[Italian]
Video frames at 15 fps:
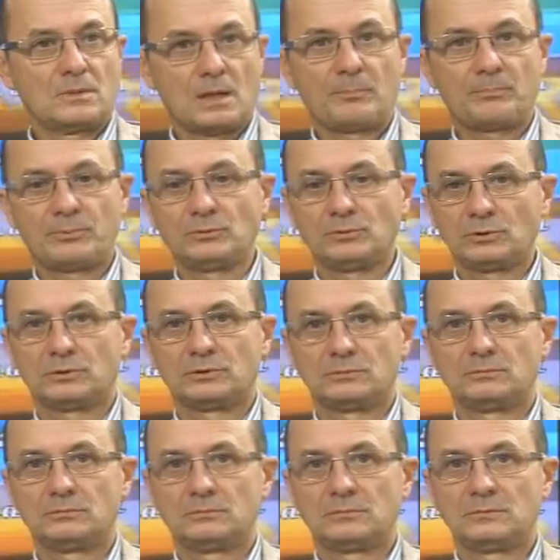appunto
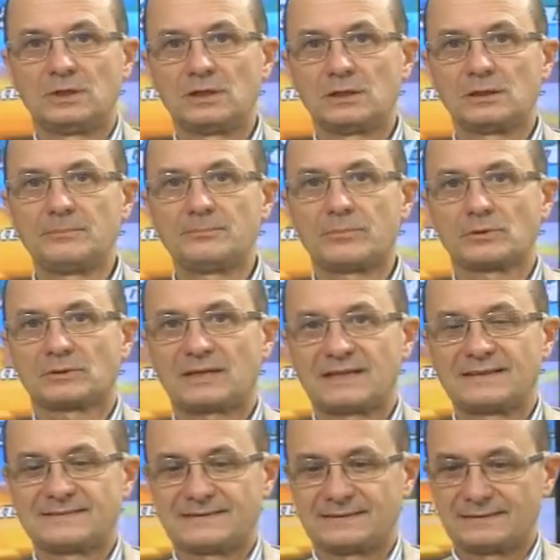
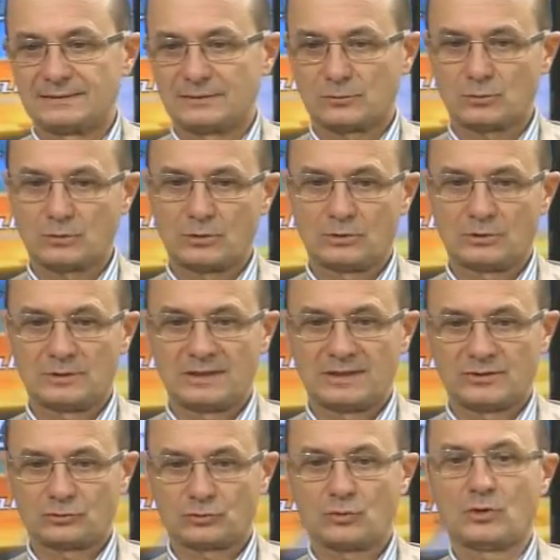dell'importanza del ruolo
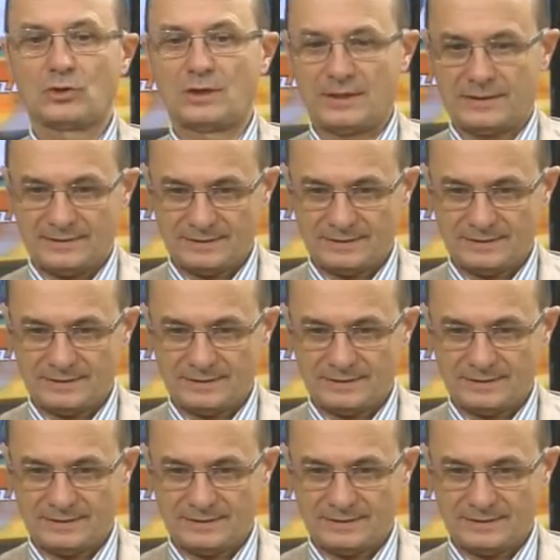della scuola